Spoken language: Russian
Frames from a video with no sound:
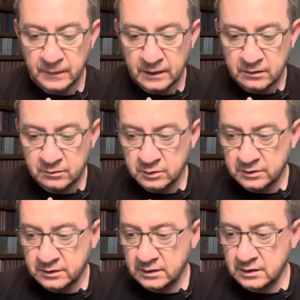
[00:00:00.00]

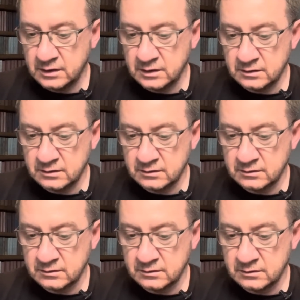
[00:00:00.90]
Вот.
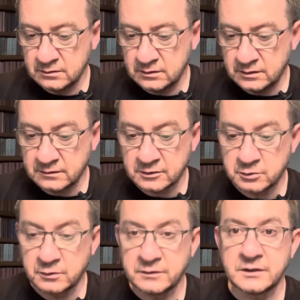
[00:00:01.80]
И единственное, что
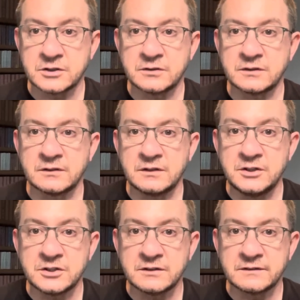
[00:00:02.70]
его сдержит, это
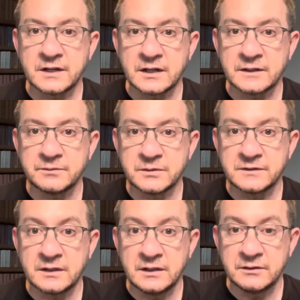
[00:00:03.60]
личный страх,
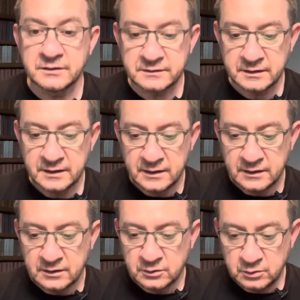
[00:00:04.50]
сыкливость.
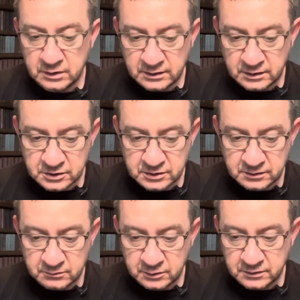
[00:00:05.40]
Ну и, конечно,
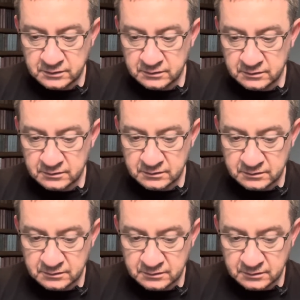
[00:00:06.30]
вот
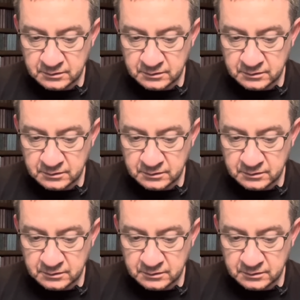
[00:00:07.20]
э,